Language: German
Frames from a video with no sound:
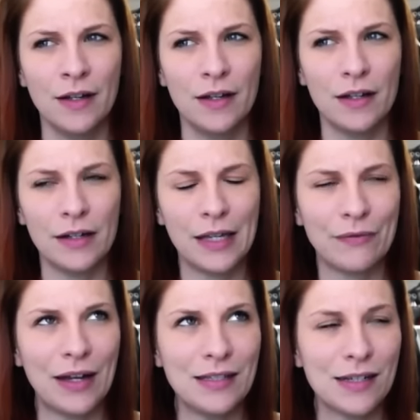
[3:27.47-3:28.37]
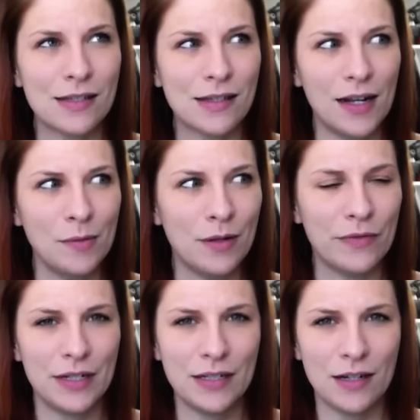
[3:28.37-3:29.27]
ich weiß das selber und
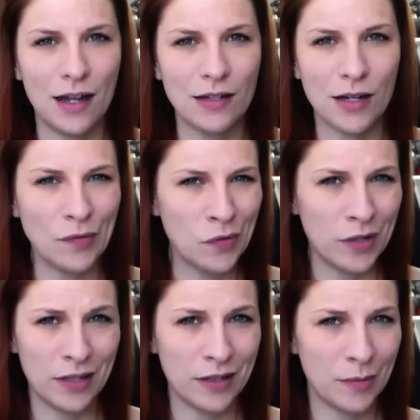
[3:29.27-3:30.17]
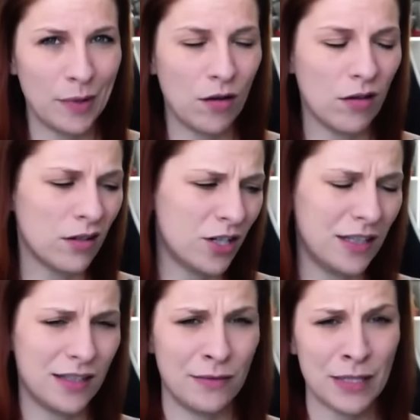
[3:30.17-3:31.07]
wenn ich danach drauf gucke, denke ich mir auch, ach
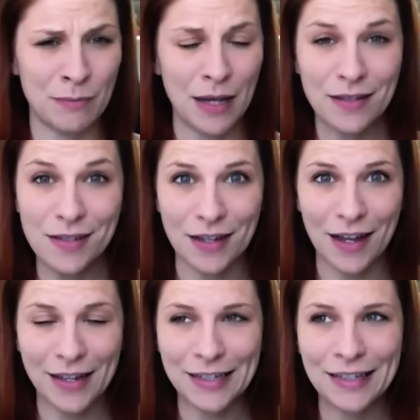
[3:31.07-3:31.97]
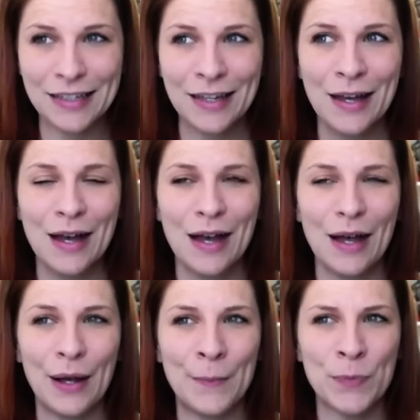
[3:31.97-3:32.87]
Schätzchen, was machst du da eigentlich?
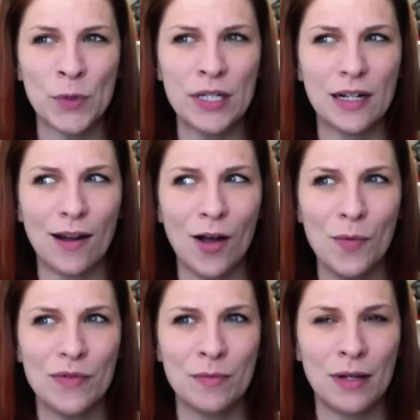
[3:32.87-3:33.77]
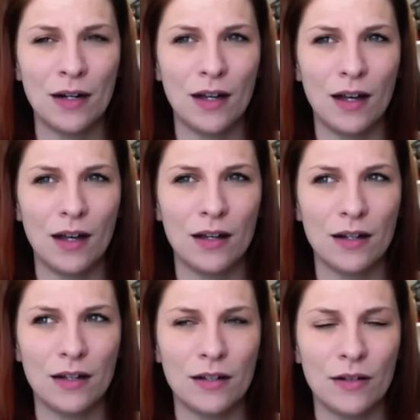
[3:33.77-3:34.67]
Ähm, und ich glaube, wenn man
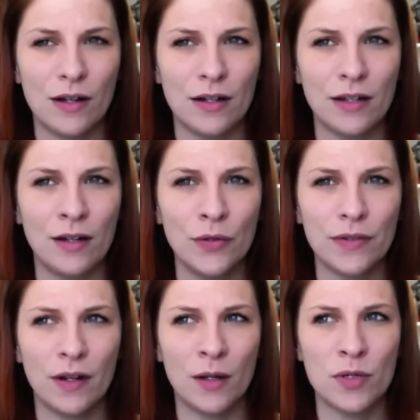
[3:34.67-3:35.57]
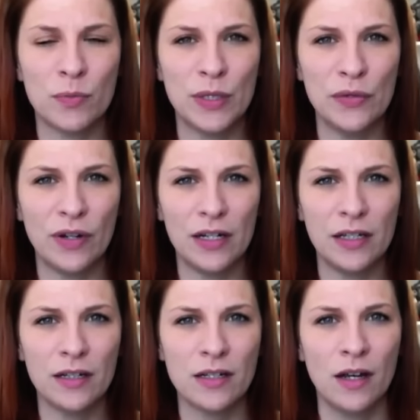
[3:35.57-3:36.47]
die Lust an einem Spiel
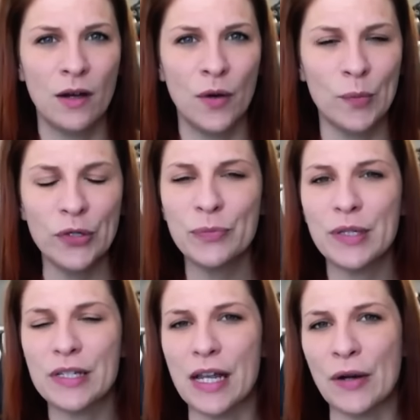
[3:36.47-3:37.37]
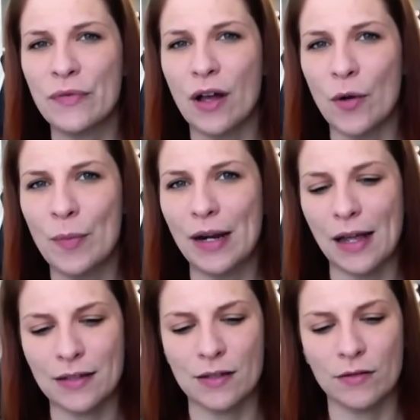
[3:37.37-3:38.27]
verliert, muss man es einfach auch mal
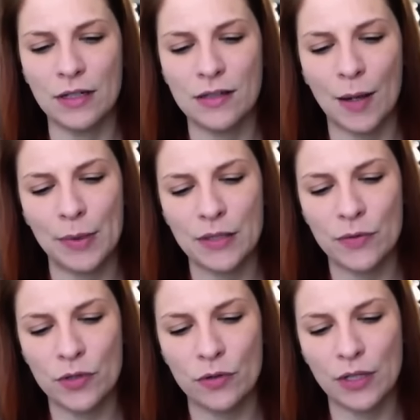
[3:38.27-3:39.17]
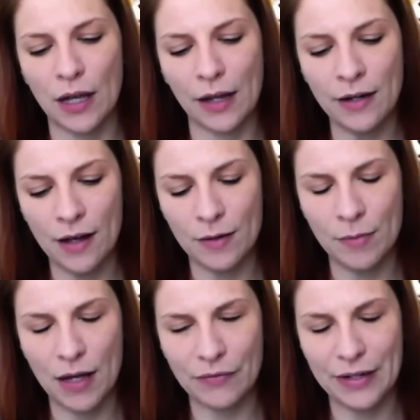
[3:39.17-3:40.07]
lassen. Und jetzt habe ich zwischendurch Arena
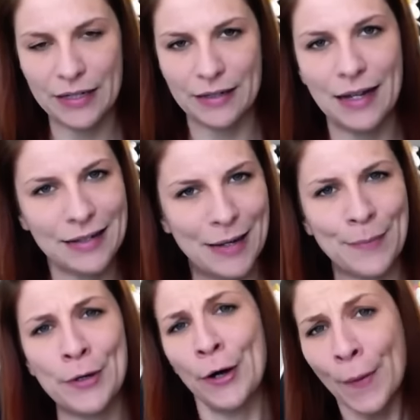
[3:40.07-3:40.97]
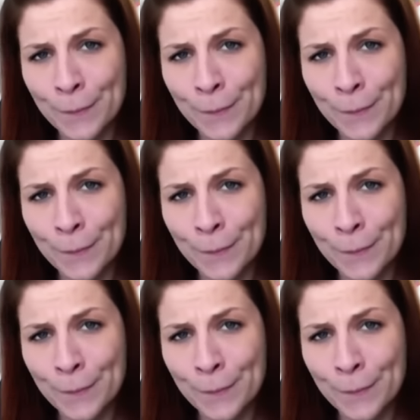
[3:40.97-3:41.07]
gemacht, weil ich gedacht habe, komm,